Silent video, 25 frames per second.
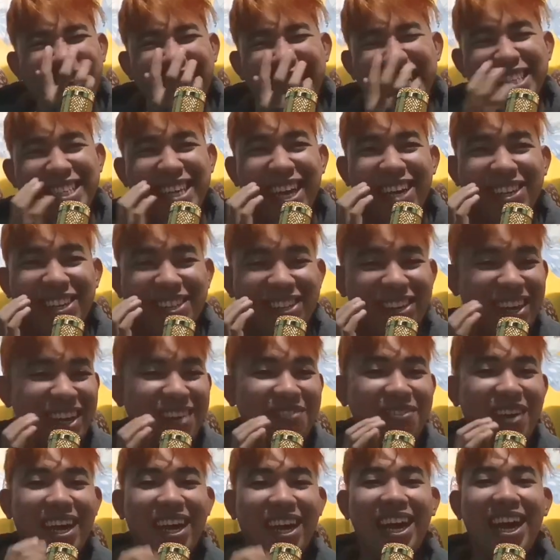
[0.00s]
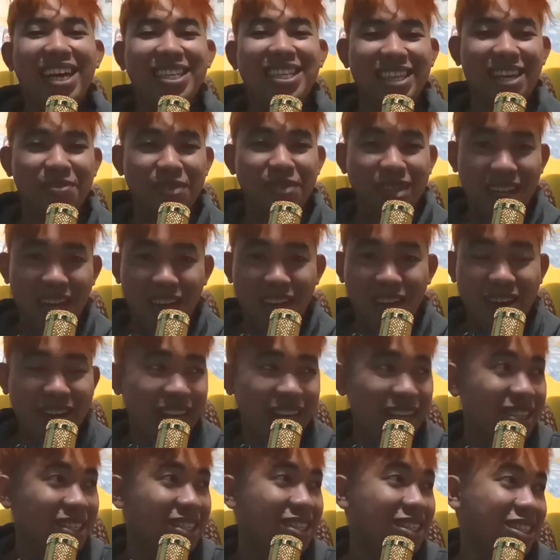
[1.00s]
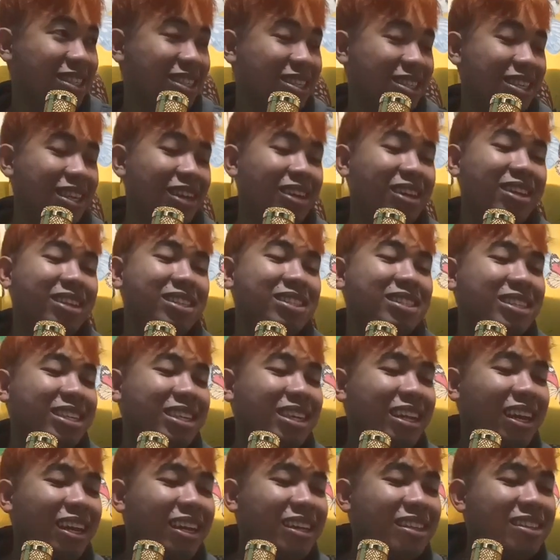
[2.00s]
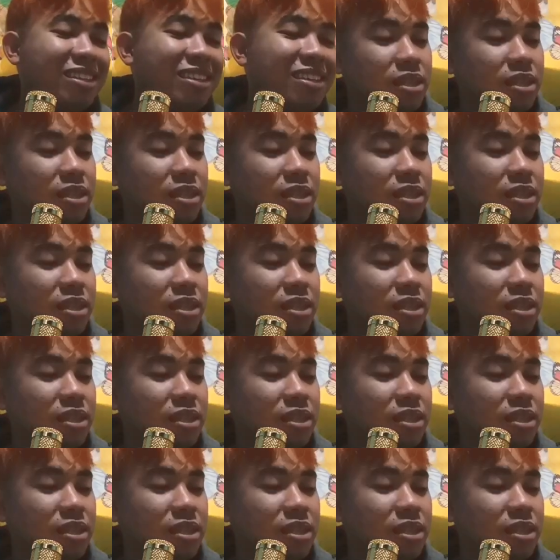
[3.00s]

Shoutout ako kay Marla, sabi ni Lawrence. Hindi si Lawrence, sa gilid.